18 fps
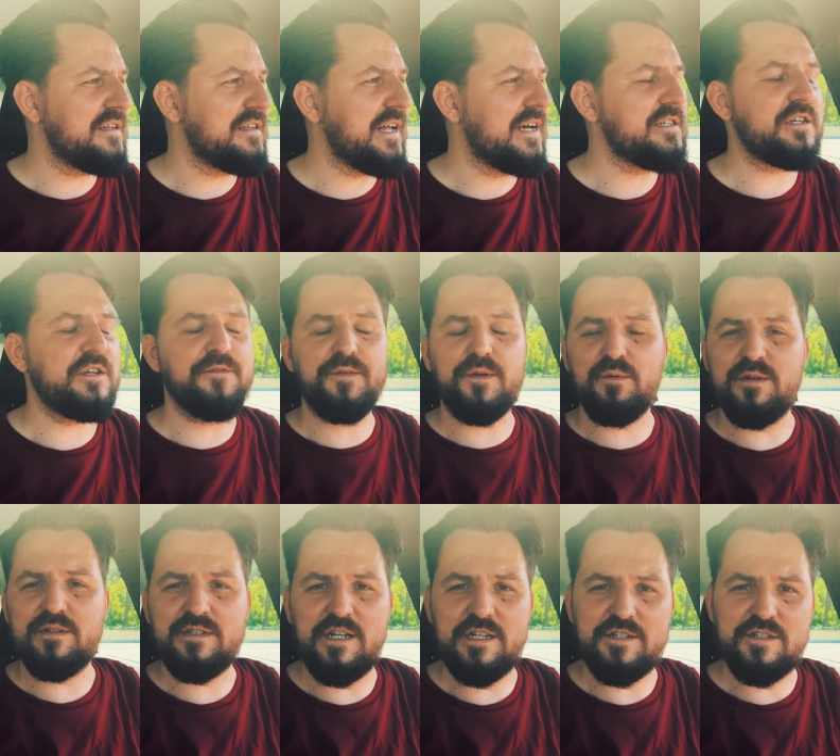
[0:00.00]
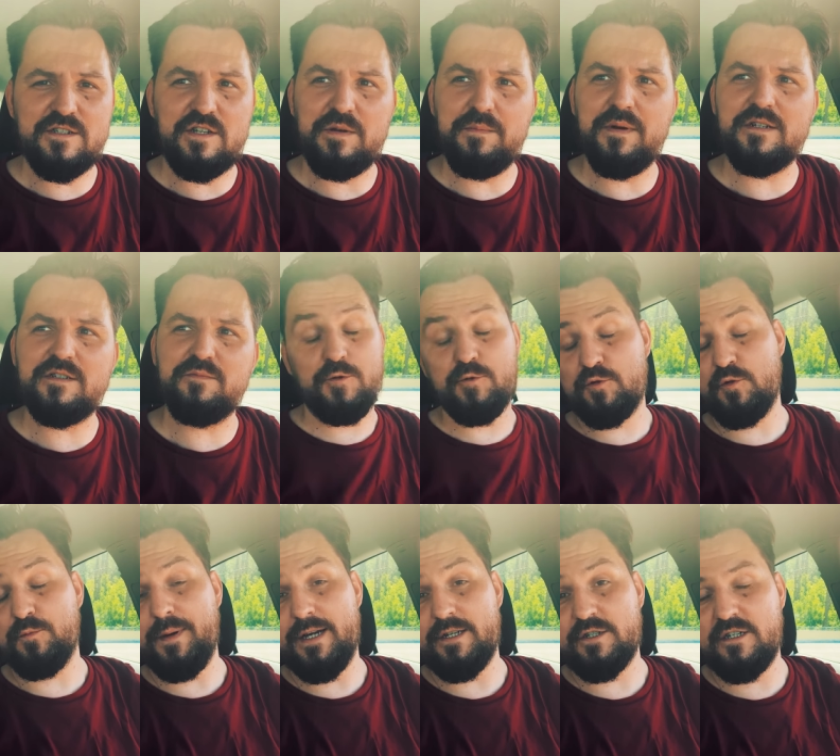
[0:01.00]
nasi influencerzy, streamerzy,
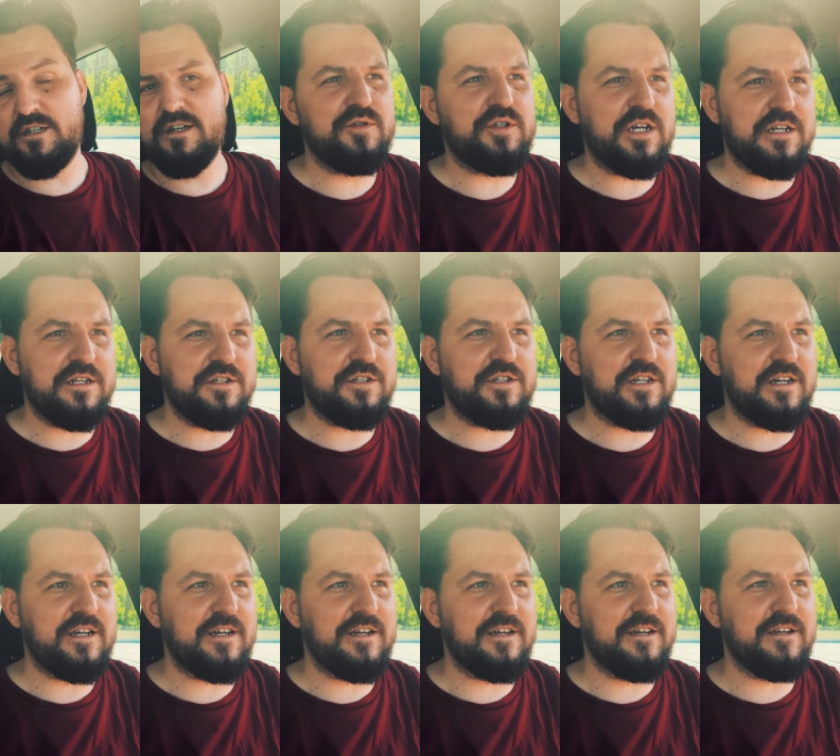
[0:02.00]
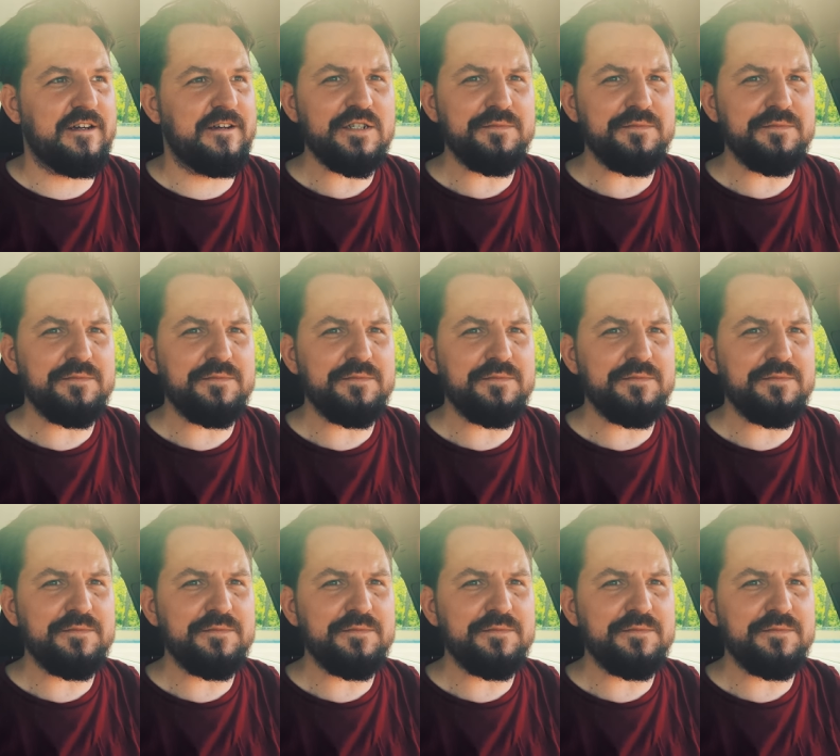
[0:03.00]
youtuberzy musieli się